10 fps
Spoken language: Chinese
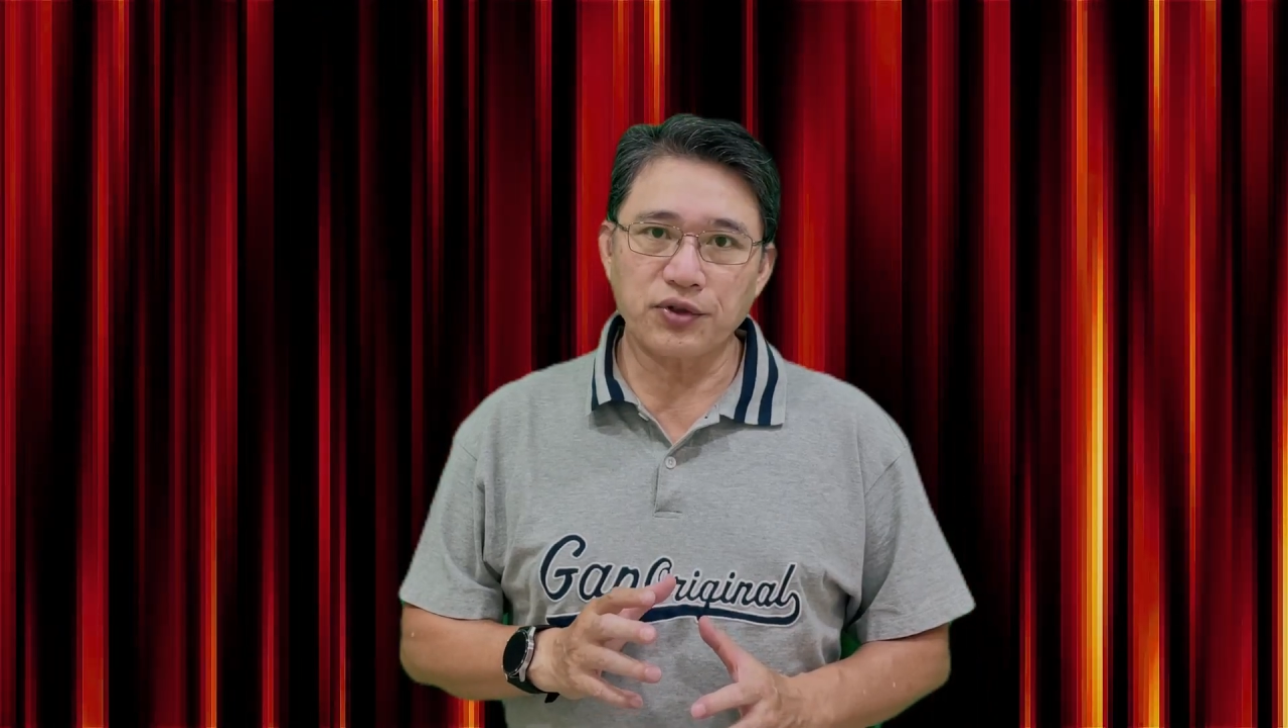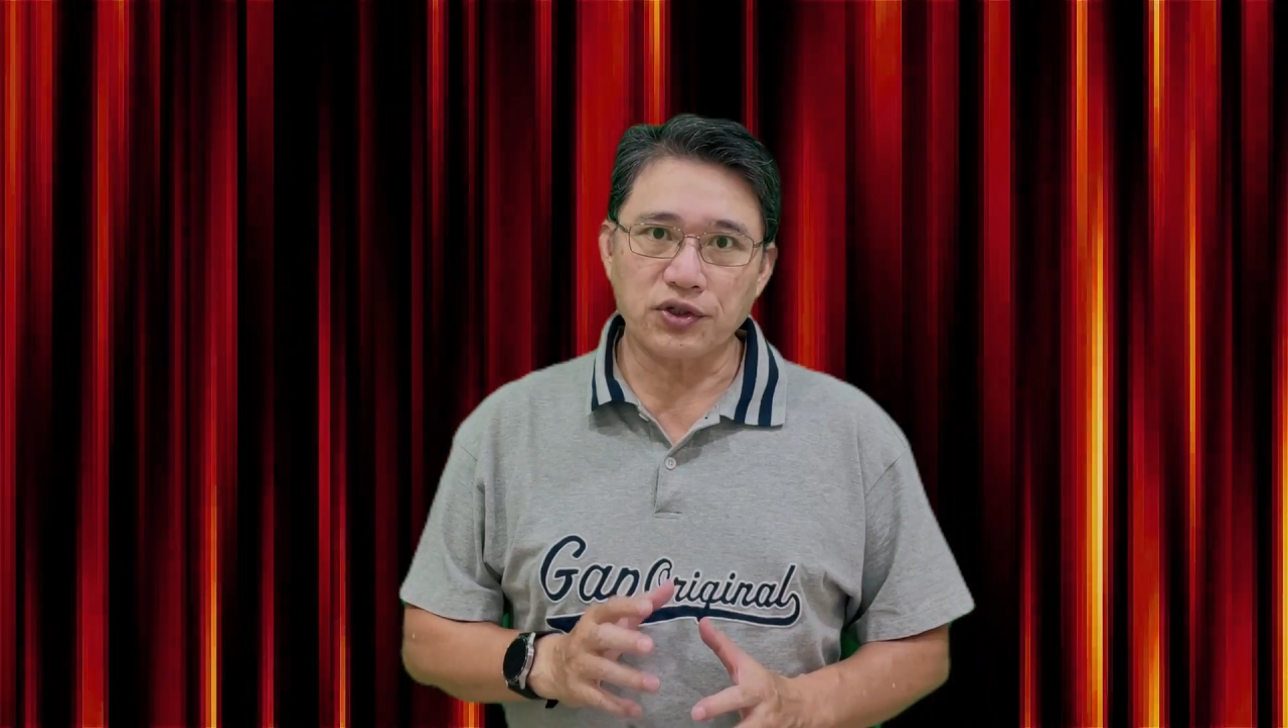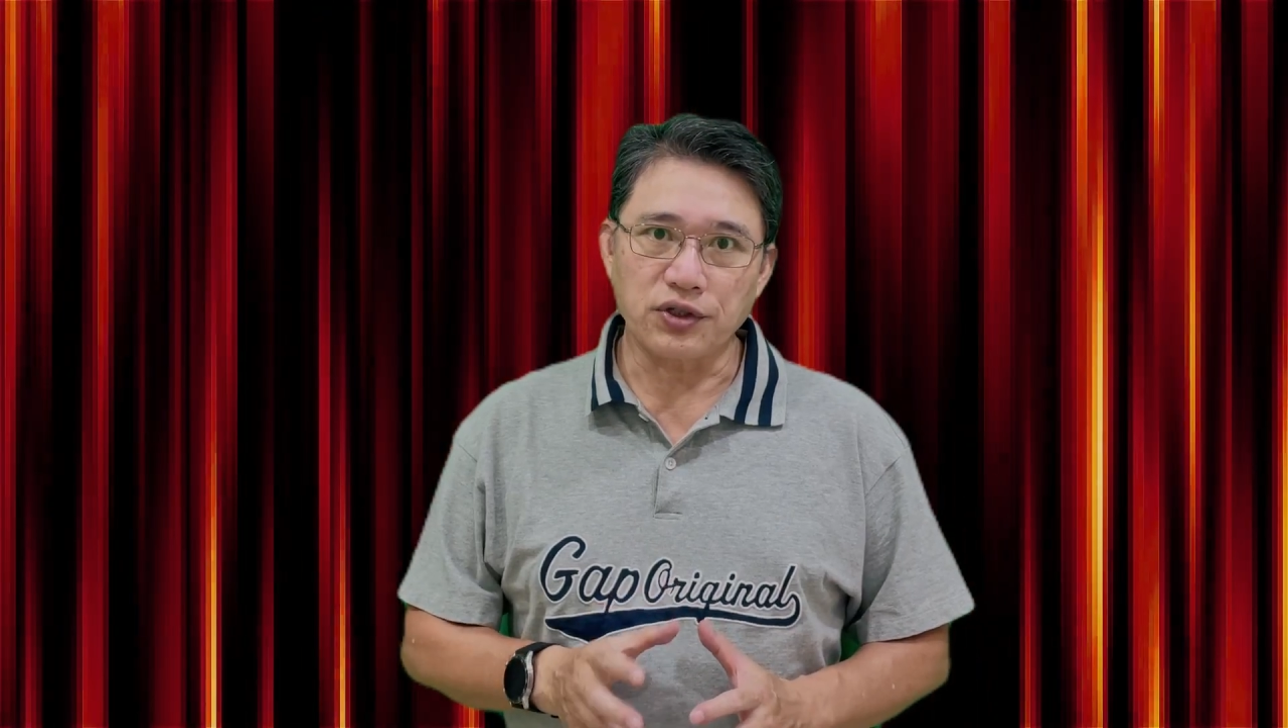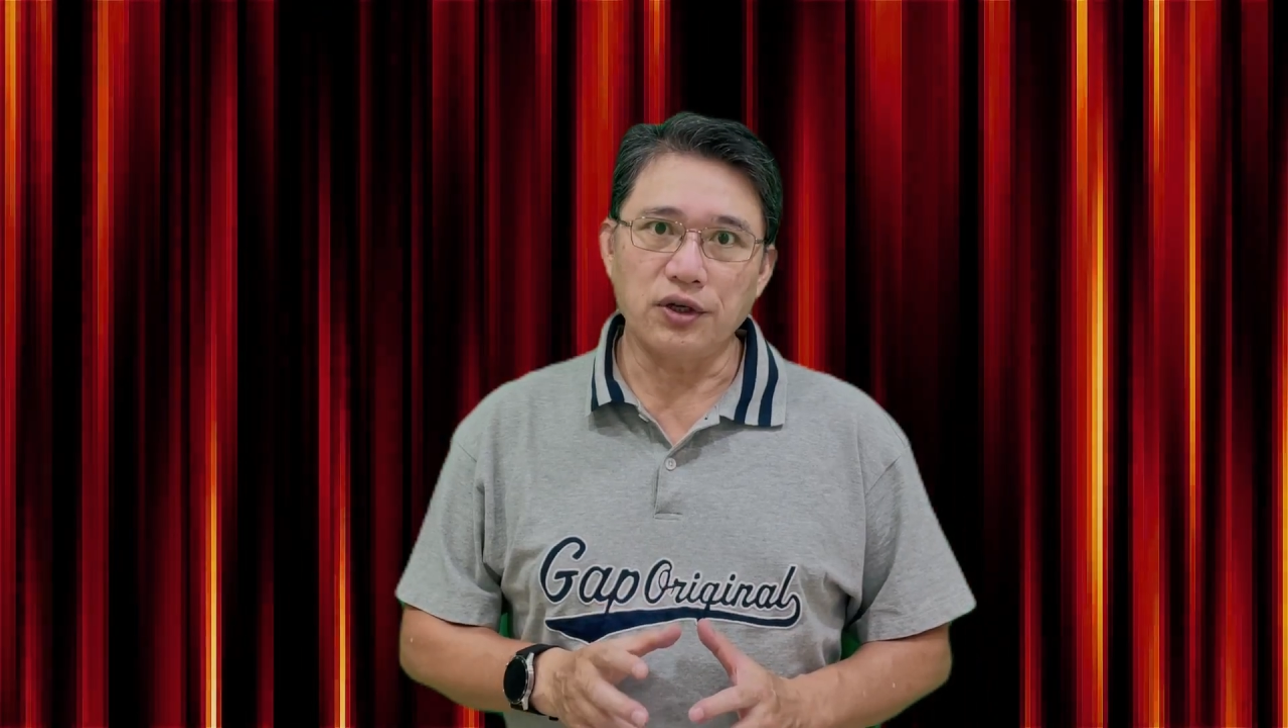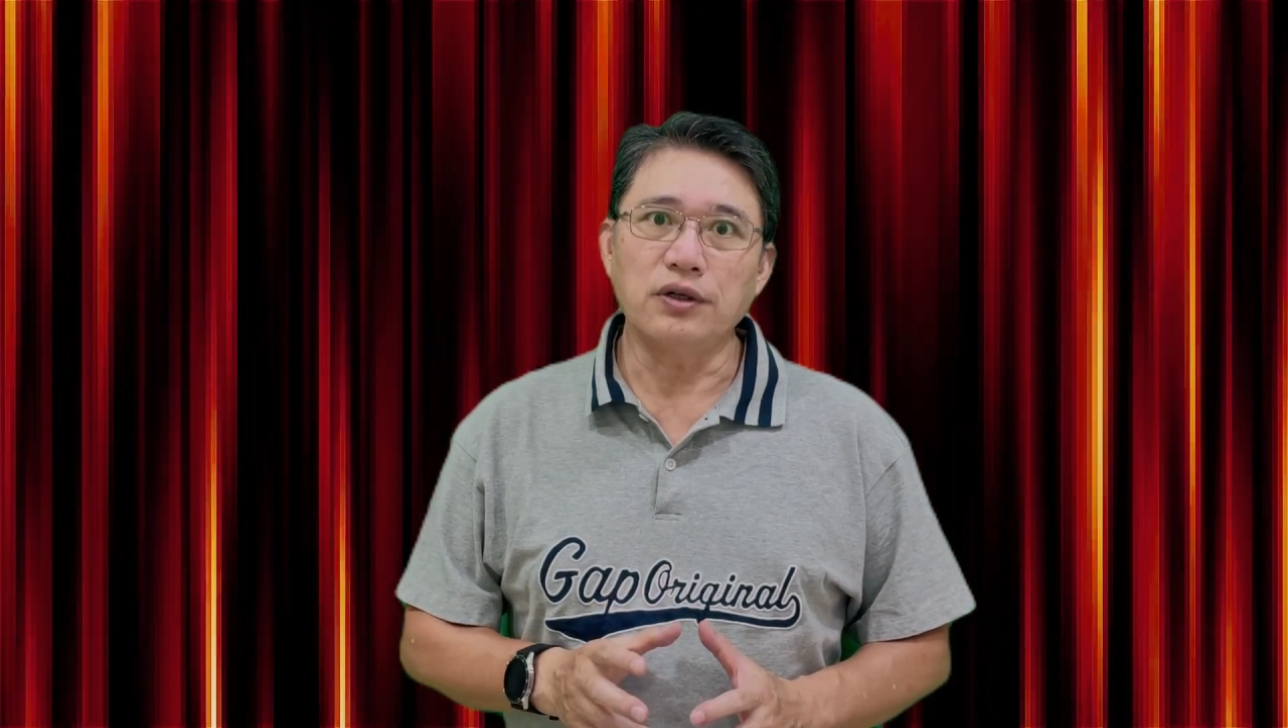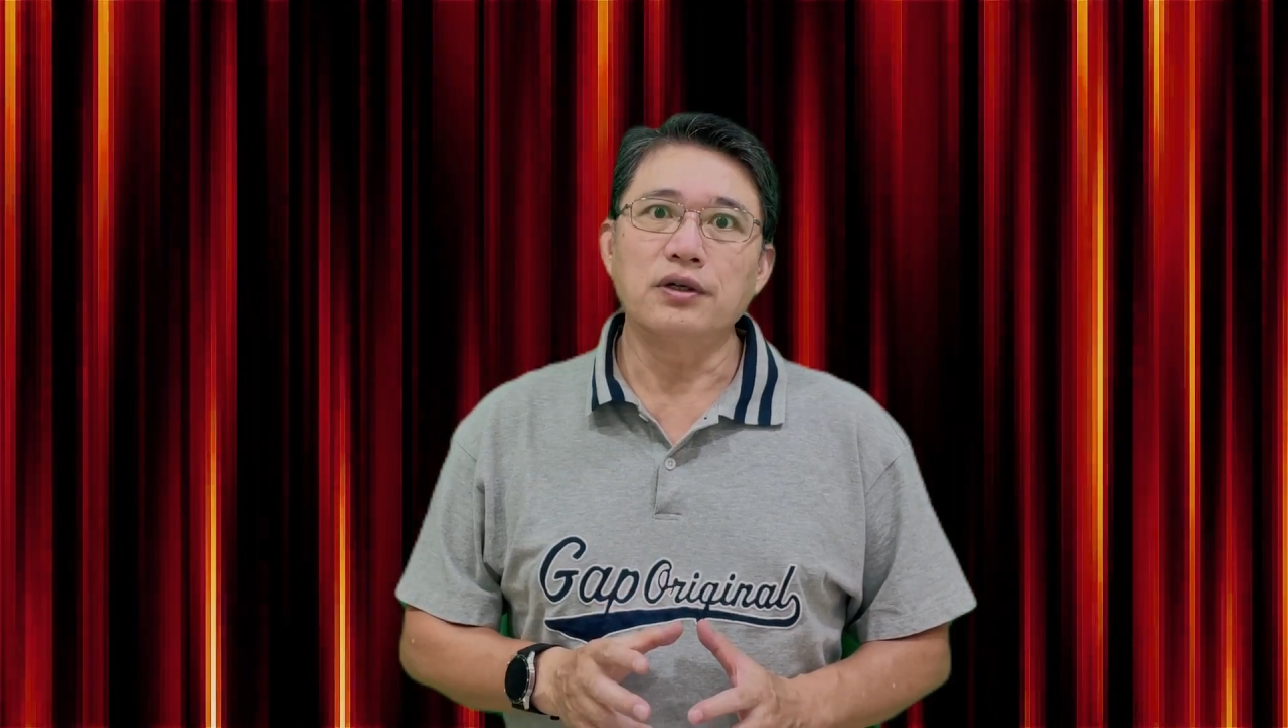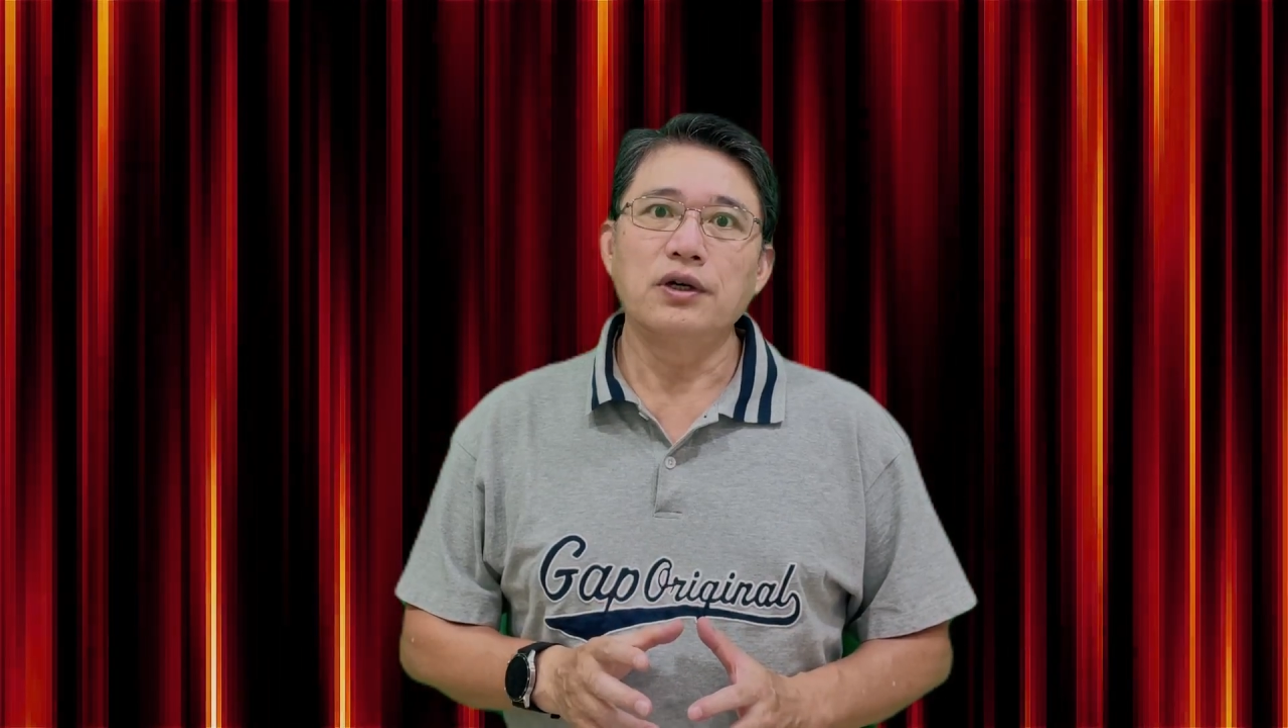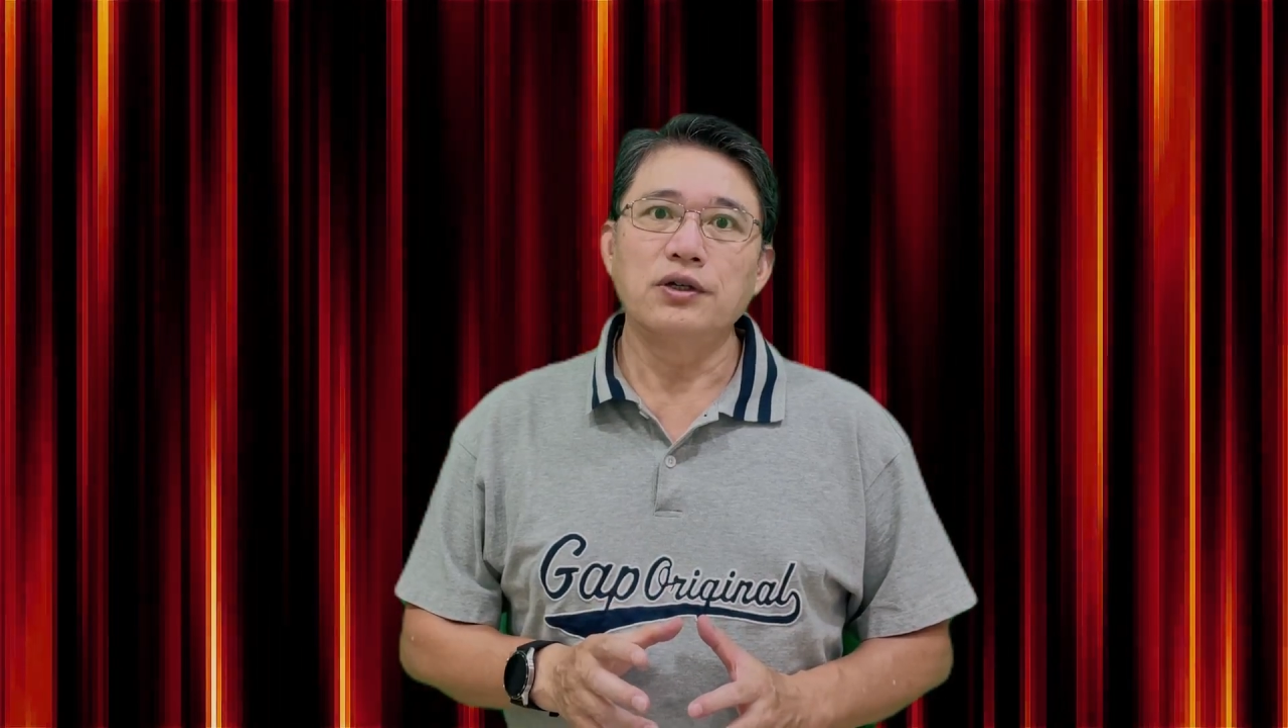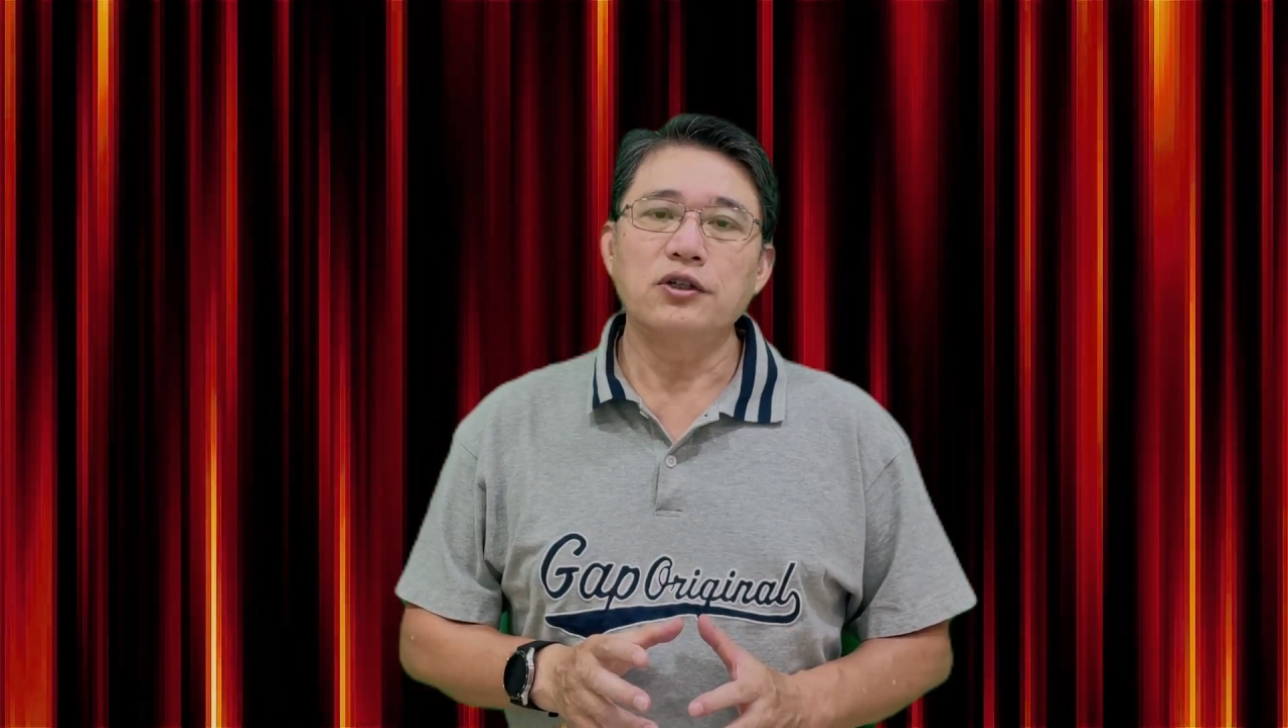使用